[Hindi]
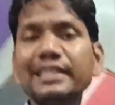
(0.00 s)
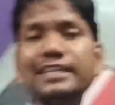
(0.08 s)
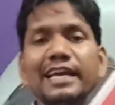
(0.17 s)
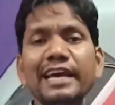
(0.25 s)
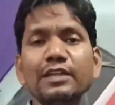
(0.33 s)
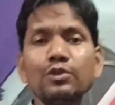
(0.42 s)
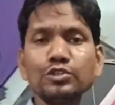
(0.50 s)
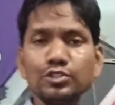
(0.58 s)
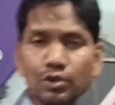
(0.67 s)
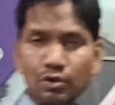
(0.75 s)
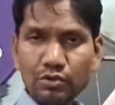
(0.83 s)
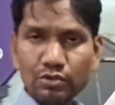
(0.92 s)
ही दिया है
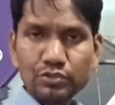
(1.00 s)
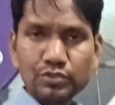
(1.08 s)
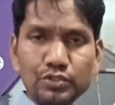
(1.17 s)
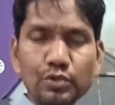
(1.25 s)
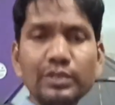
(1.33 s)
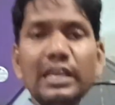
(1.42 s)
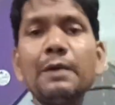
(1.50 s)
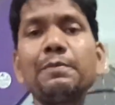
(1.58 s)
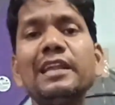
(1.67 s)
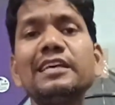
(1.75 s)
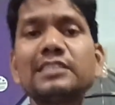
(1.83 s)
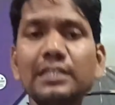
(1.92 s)
दोस्तों जो कि
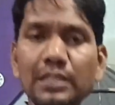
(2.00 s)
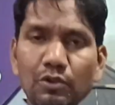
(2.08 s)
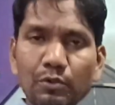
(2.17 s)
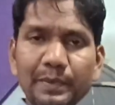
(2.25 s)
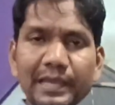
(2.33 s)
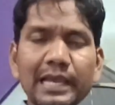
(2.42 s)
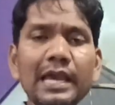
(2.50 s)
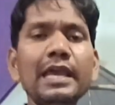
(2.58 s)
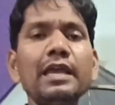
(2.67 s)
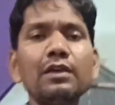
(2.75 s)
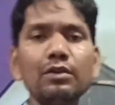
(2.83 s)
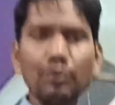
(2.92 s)
आपके लिए सत्रह रुपए का
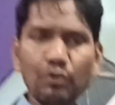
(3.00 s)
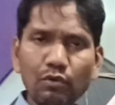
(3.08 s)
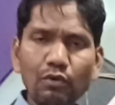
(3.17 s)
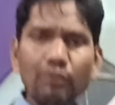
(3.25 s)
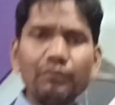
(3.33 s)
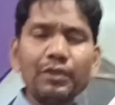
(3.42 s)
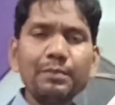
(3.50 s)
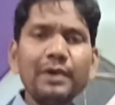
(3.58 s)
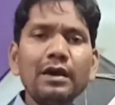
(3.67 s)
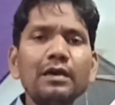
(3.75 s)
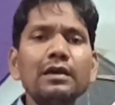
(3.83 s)
है गोल फॉर्मा